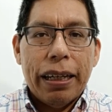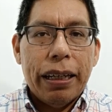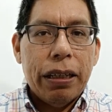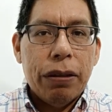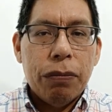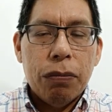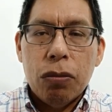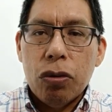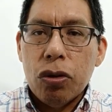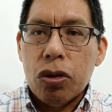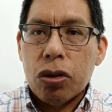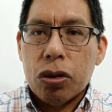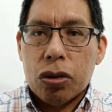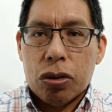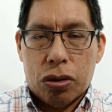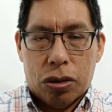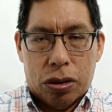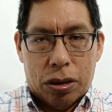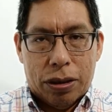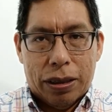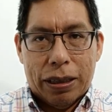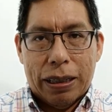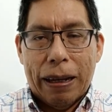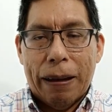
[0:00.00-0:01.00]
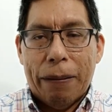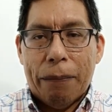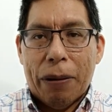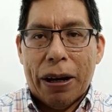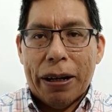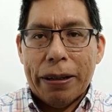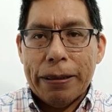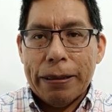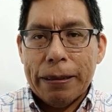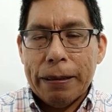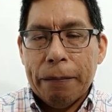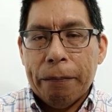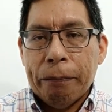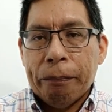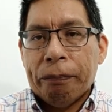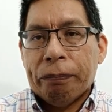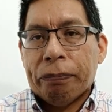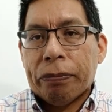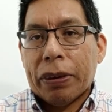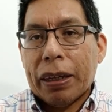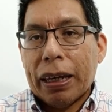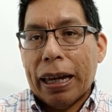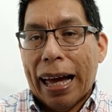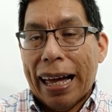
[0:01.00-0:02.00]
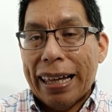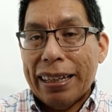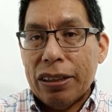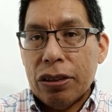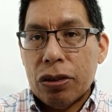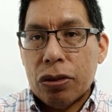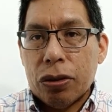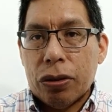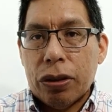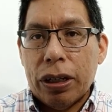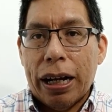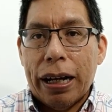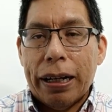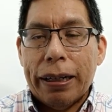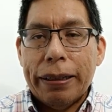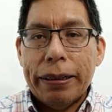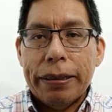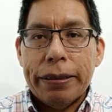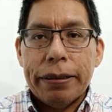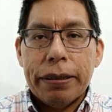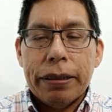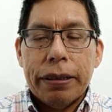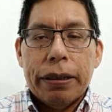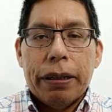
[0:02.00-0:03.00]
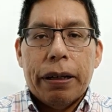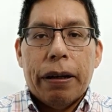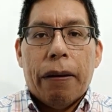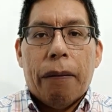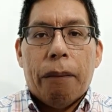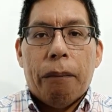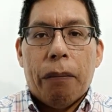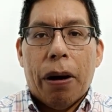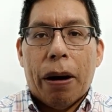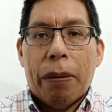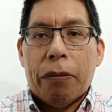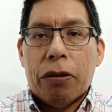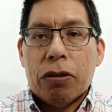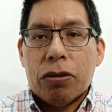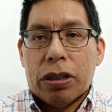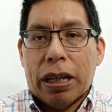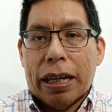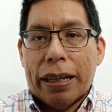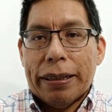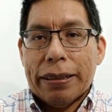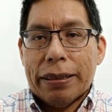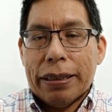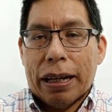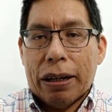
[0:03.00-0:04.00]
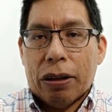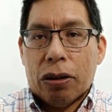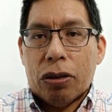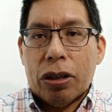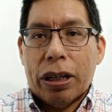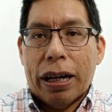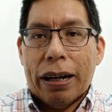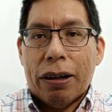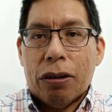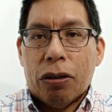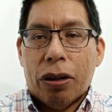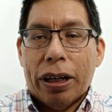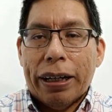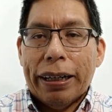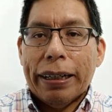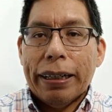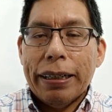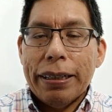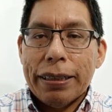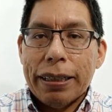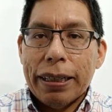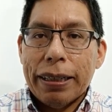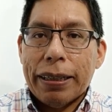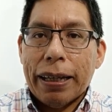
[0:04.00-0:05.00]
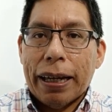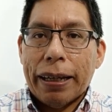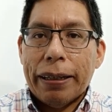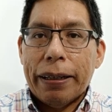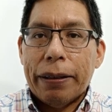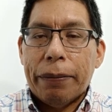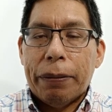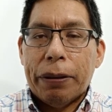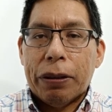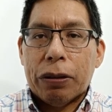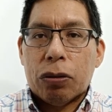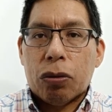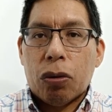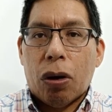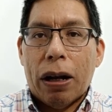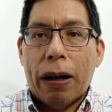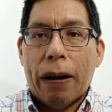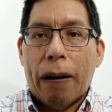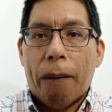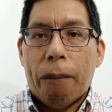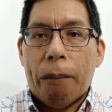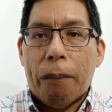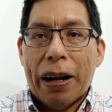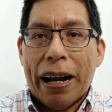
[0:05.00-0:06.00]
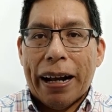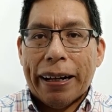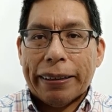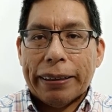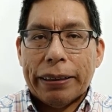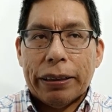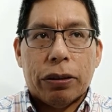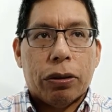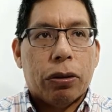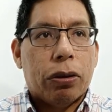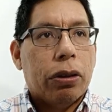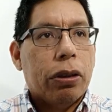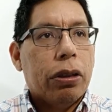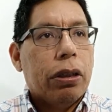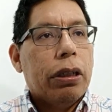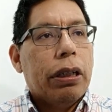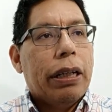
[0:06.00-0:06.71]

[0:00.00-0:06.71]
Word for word: y muchos temas adicionales vamos a desarrollarlo en este taller virtual práctico,